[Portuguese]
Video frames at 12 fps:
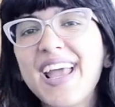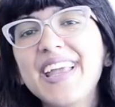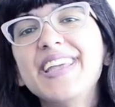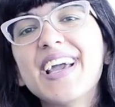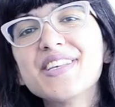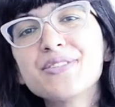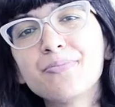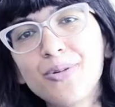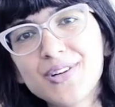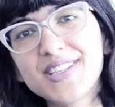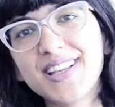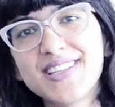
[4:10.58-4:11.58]
E a
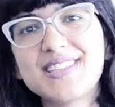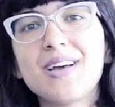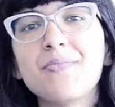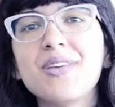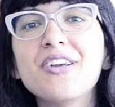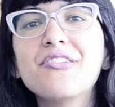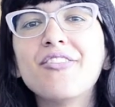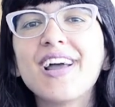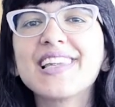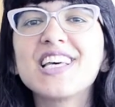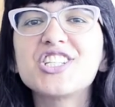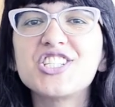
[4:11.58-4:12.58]
esposa desse amigo,
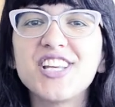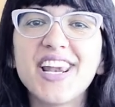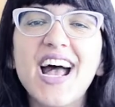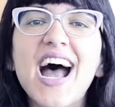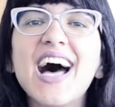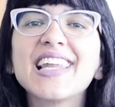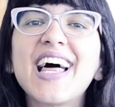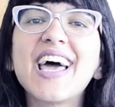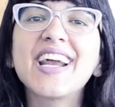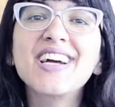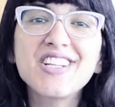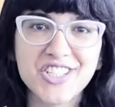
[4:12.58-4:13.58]
ela cheira a
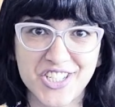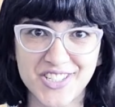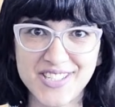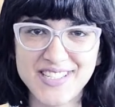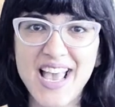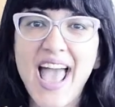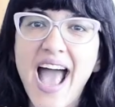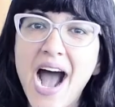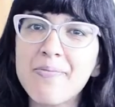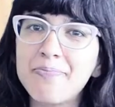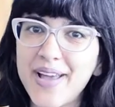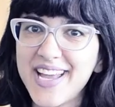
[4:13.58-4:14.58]
laranjas. A
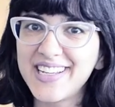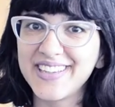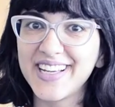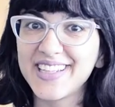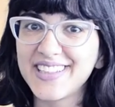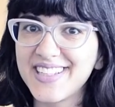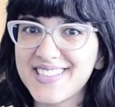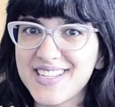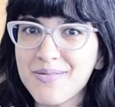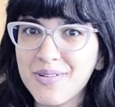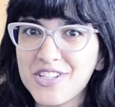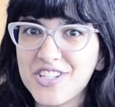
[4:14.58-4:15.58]
pele dela tá
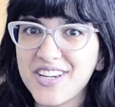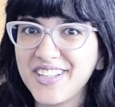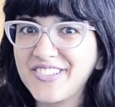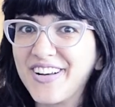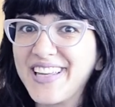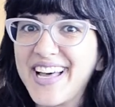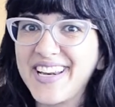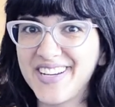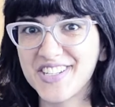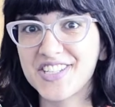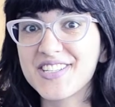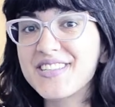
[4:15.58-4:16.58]
sempre cheirando a
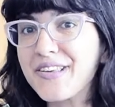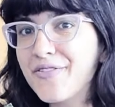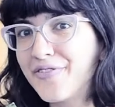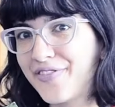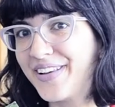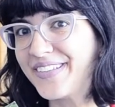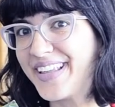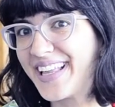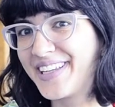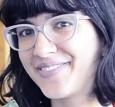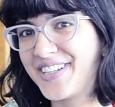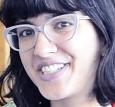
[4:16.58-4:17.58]
laranjas e o filho
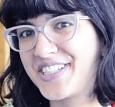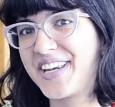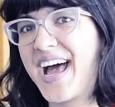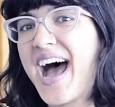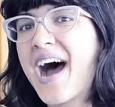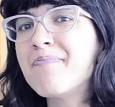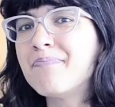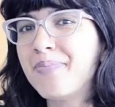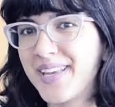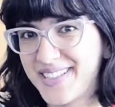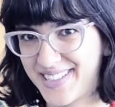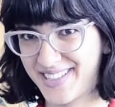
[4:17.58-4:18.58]
dela vai cheirar a
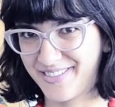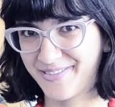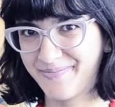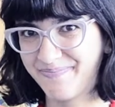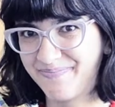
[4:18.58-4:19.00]
pêssego.